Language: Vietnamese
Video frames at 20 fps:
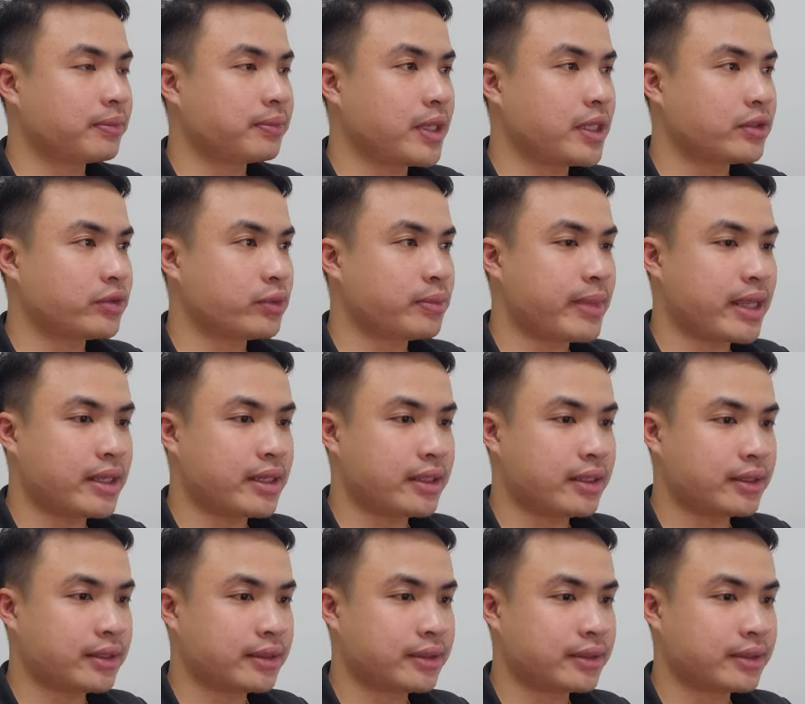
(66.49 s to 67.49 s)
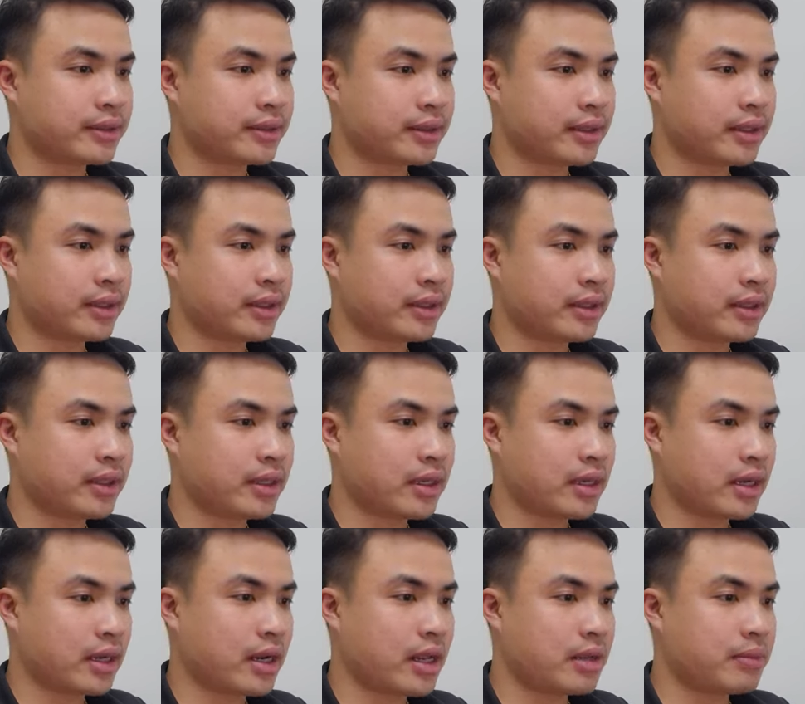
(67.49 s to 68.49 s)
P2P
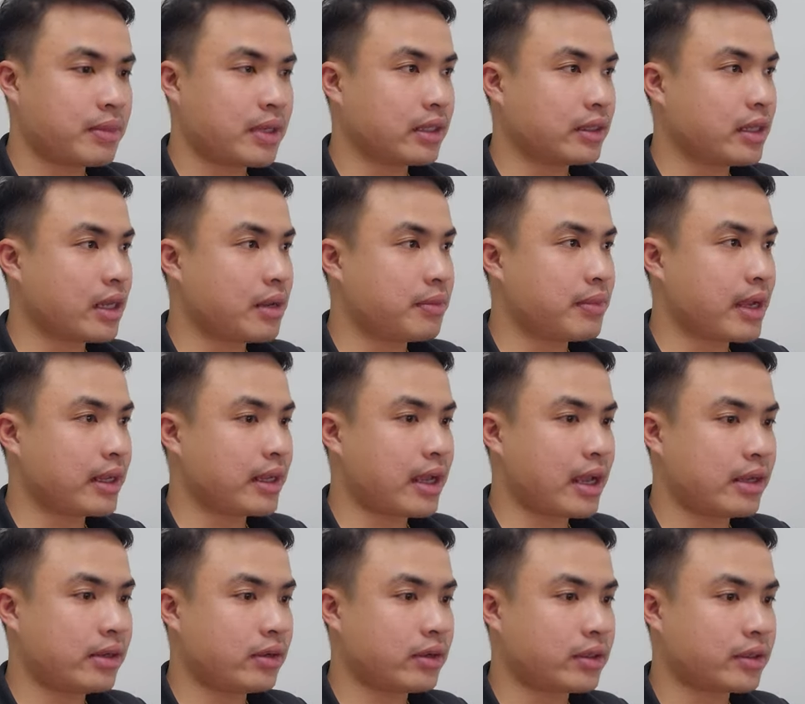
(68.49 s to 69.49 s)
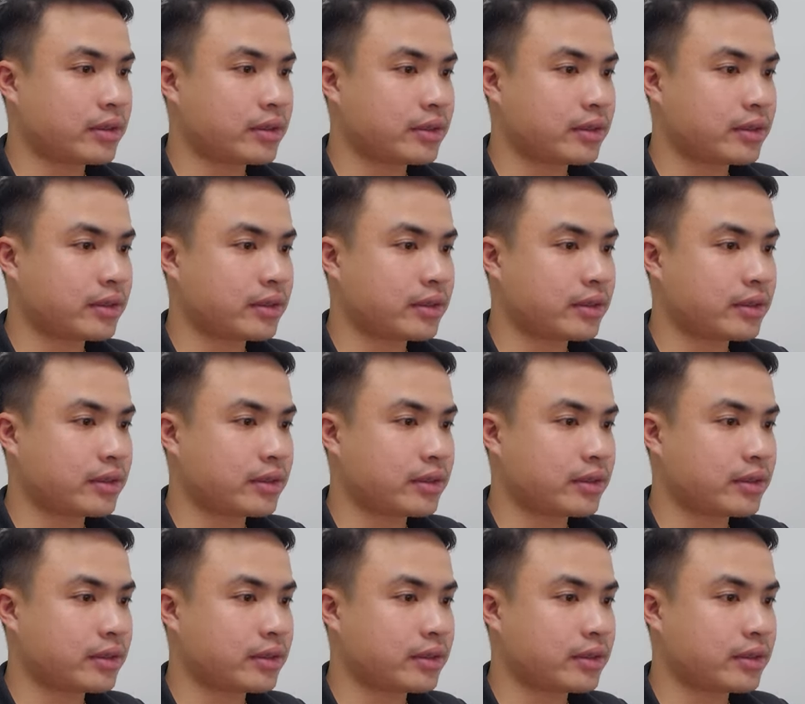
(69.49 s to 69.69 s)
ở đây mình đã thêm hai cái rồi